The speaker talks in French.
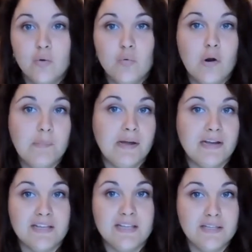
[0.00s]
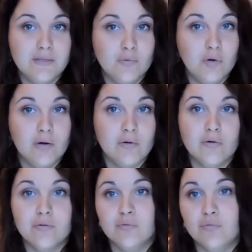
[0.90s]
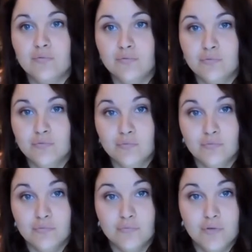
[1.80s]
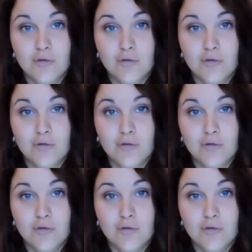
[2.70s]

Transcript: ou à Paris, ou à Londres, ou,